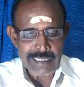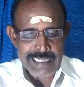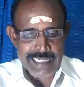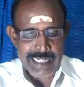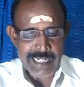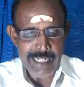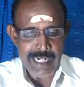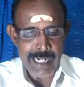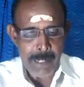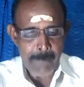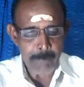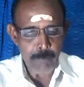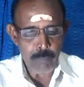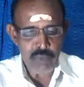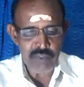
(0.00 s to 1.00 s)
கிரகங்கள்
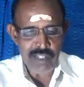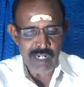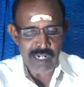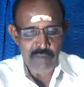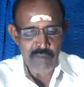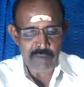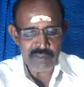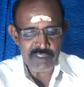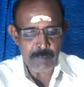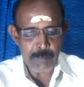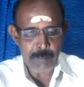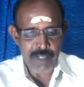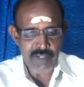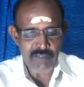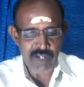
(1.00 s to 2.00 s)
புஷ்கர நவாம்சம்
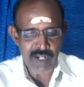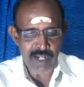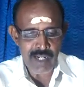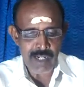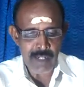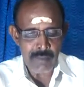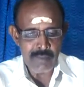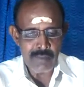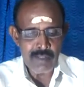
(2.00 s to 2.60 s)
பெறுவார்கள்